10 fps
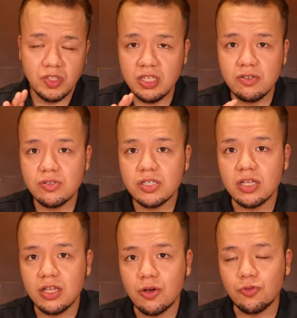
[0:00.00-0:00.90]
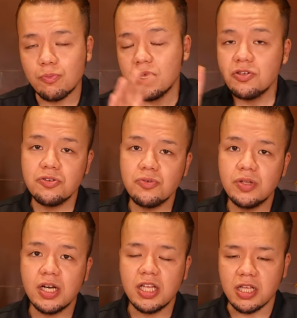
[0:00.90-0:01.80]
ジャックスさんね、このメニュー表
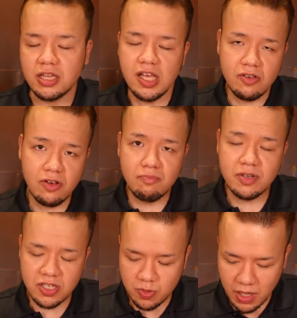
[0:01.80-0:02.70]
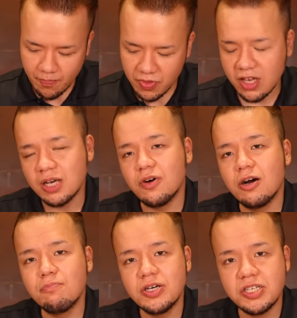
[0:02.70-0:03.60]
の中に台湾まぜそばなんかも
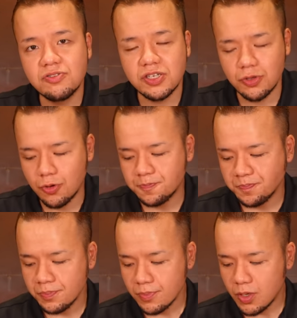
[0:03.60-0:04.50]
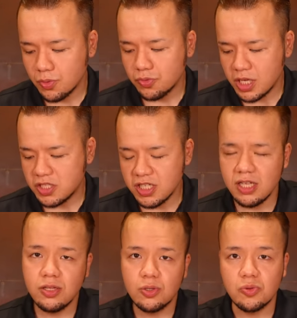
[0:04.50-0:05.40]
販売してるんですけど、このね、
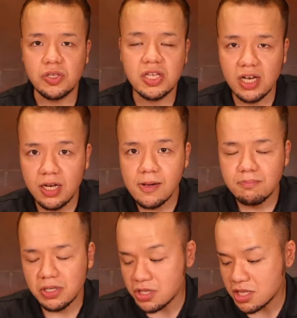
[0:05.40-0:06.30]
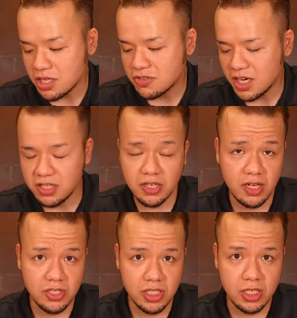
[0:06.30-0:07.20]
ジャンとニラ、まあ、ニンニク入った
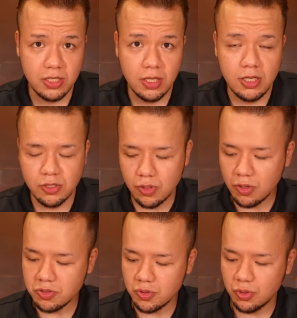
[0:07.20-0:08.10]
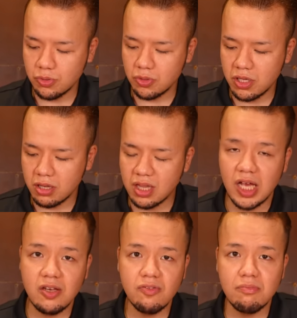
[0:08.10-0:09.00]
感じ、それこそ本当に
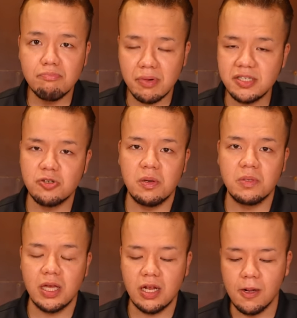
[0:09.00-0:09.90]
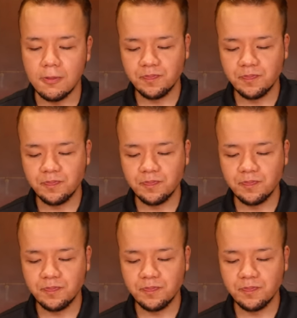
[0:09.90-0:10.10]
台湾まぜそばみたいな。